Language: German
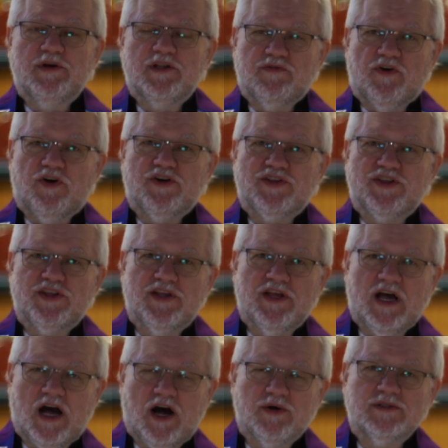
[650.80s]
mit Worten
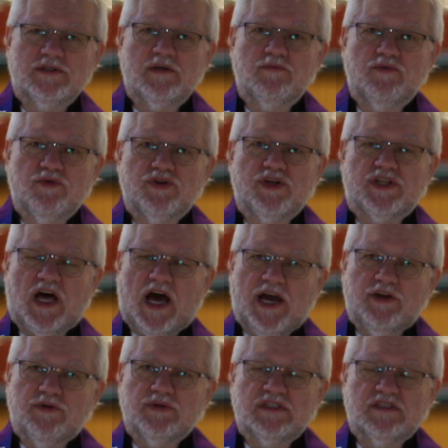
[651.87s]
aus dem
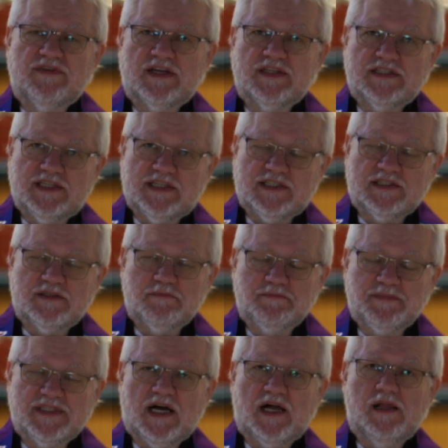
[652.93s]
121.
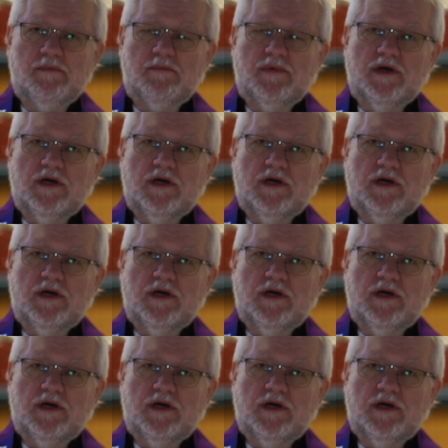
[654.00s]
Psalm.